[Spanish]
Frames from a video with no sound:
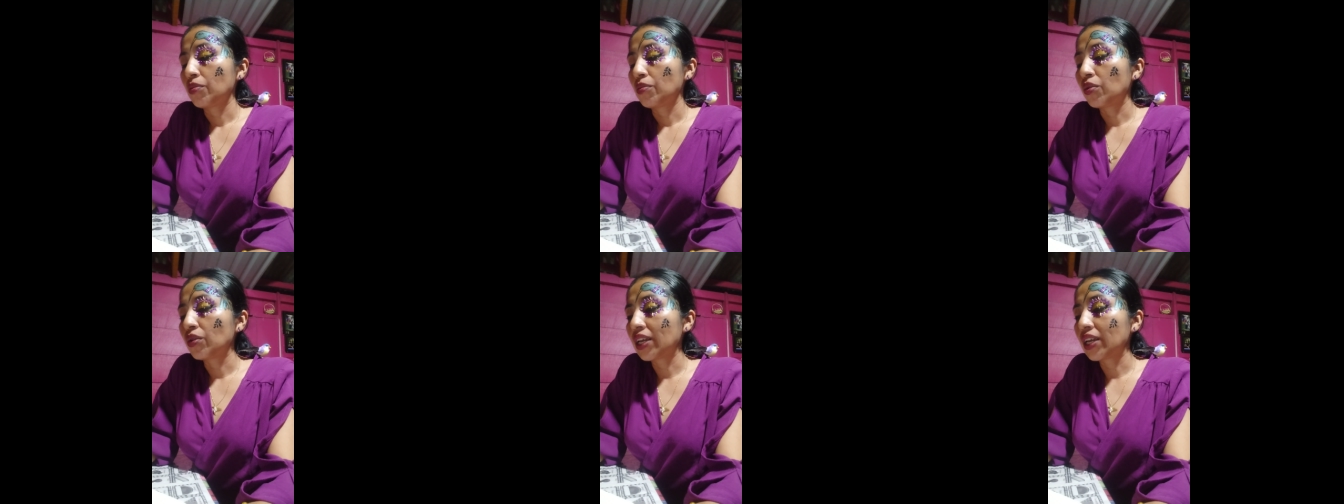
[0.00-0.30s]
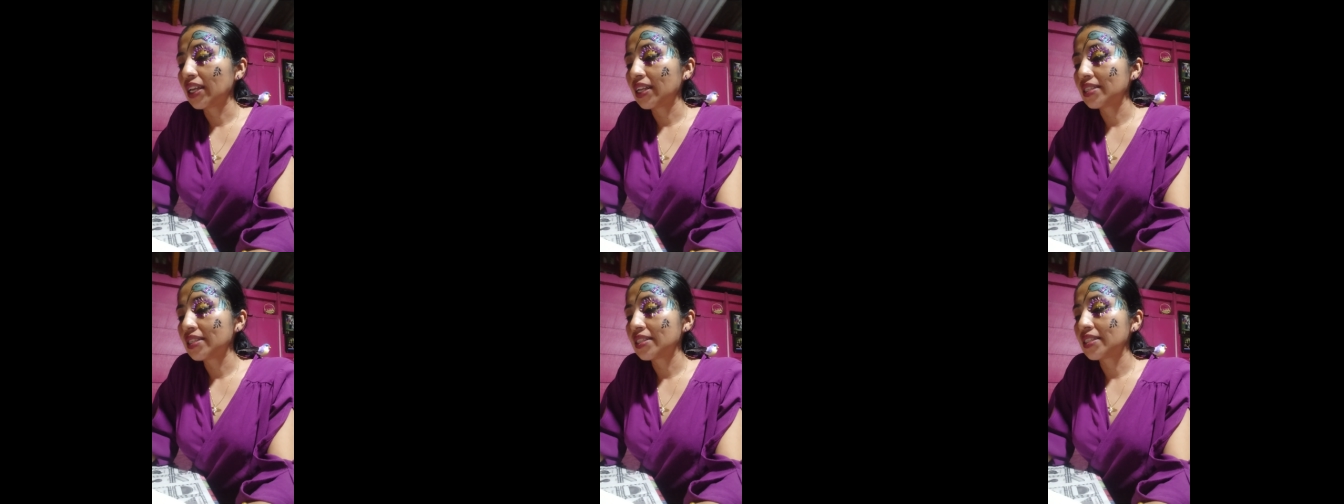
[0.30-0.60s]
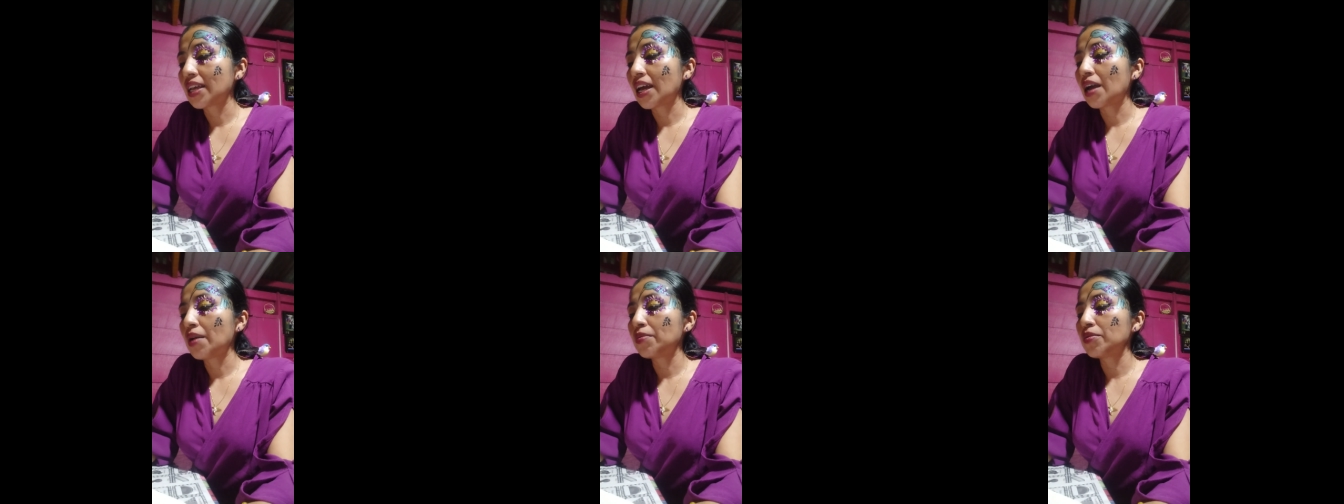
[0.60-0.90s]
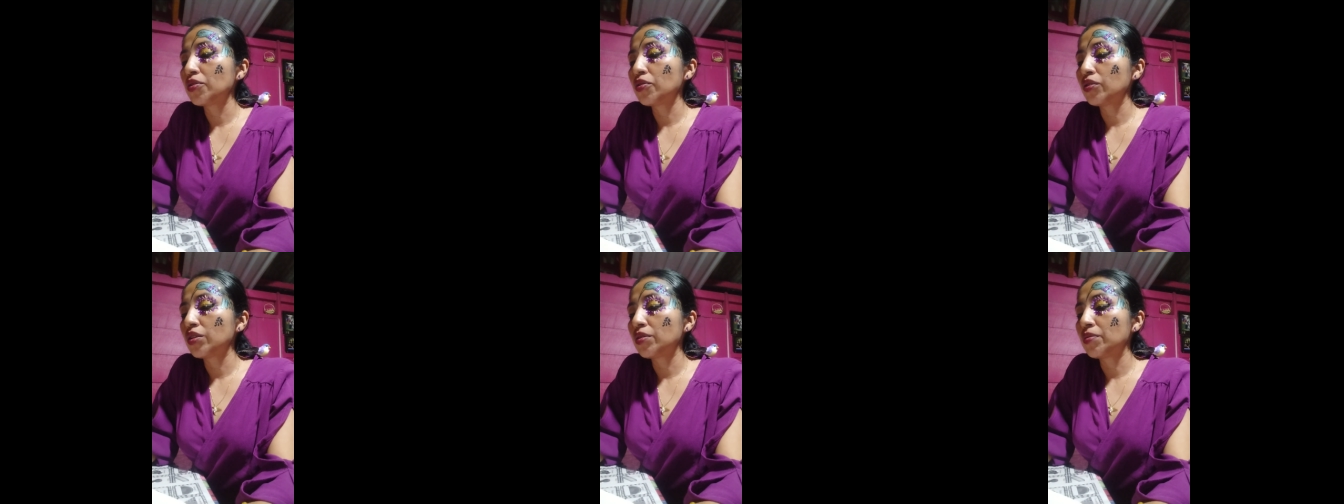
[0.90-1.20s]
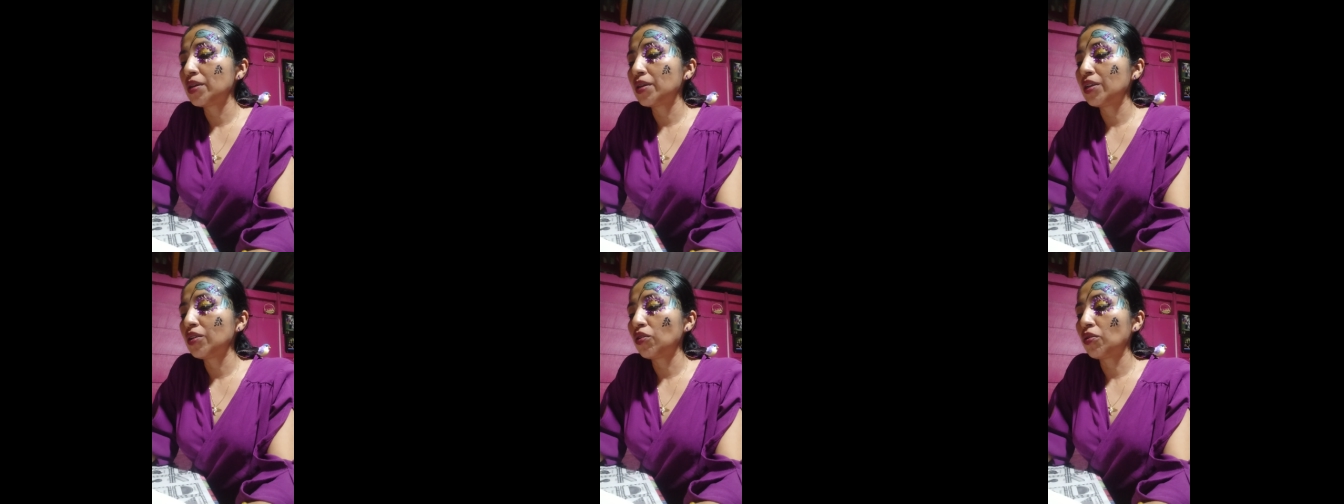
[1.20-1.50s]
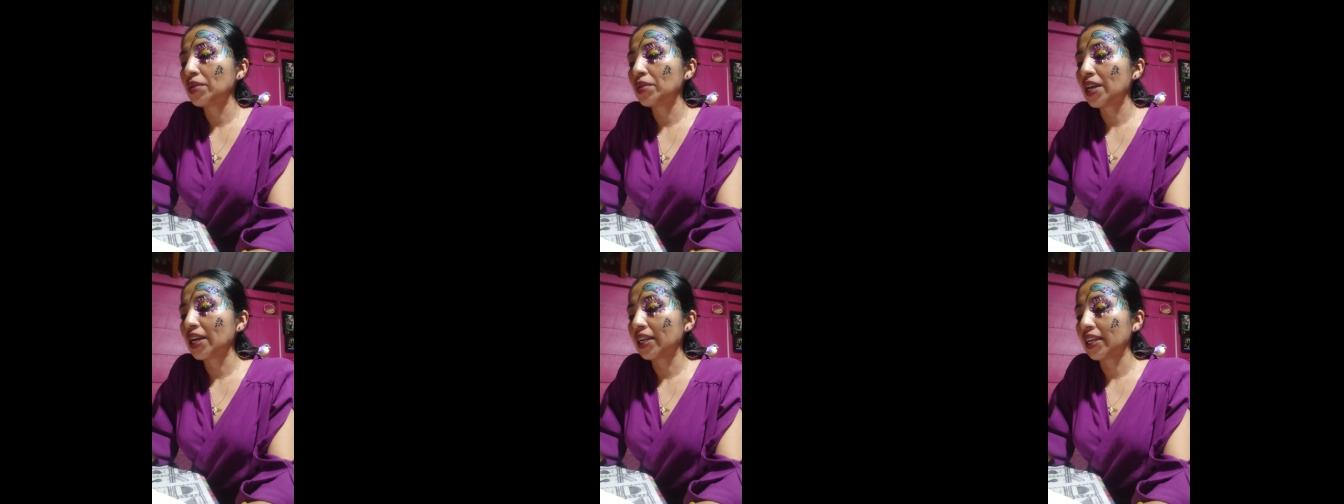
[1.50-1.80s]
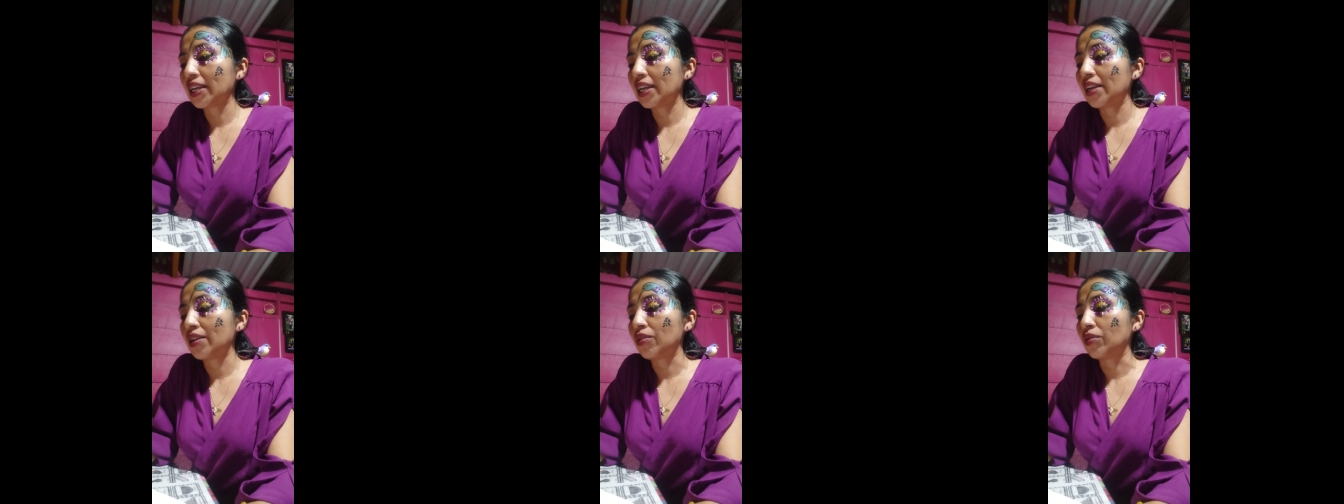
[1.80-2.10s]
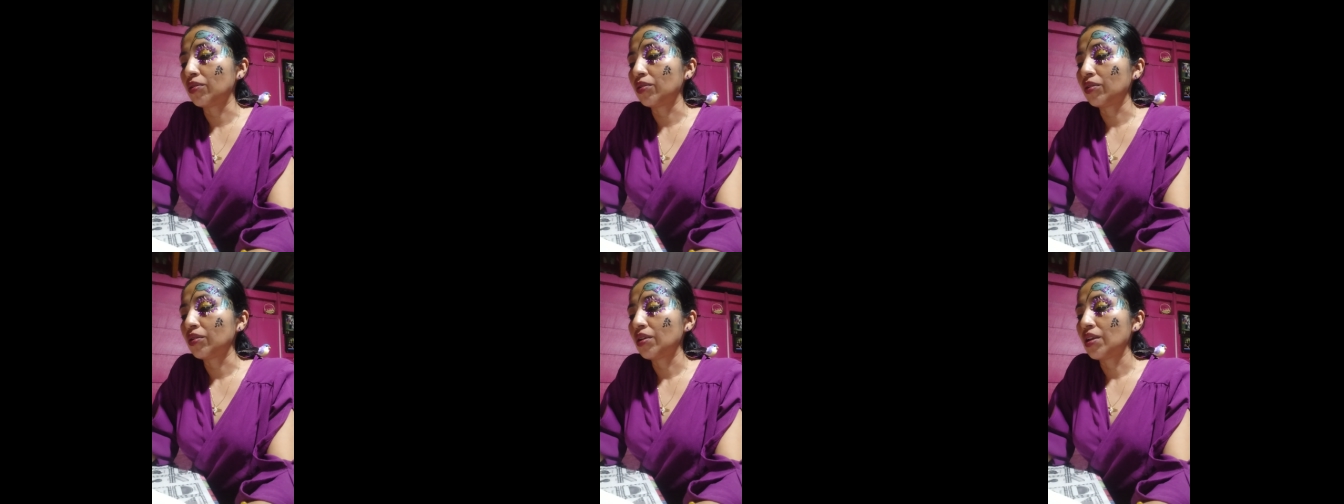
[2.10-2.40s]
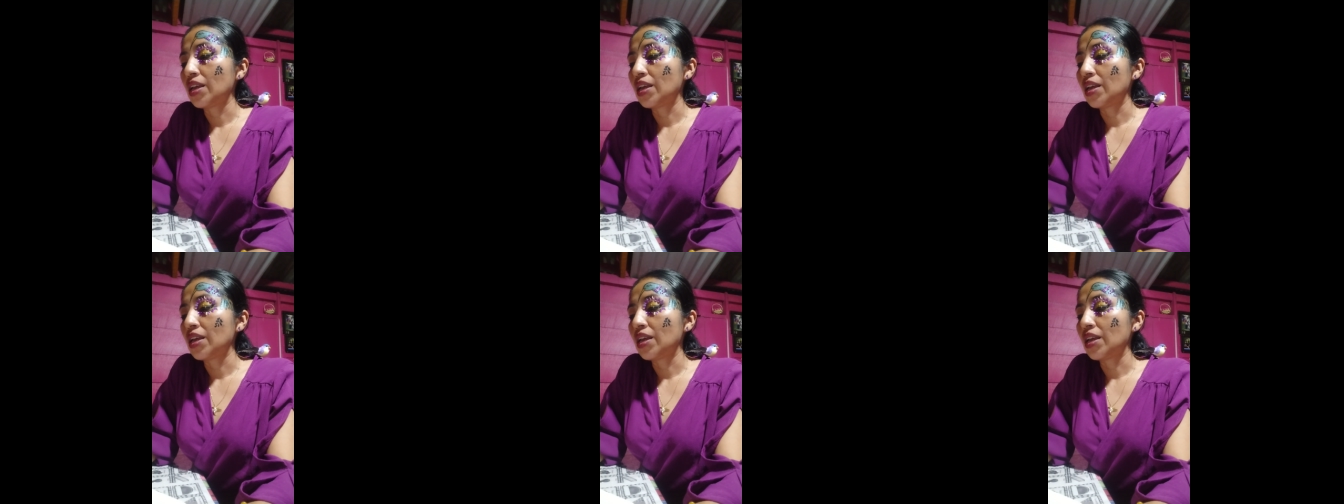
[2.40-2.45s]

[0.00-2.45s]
porque eres sabio y divino viajero,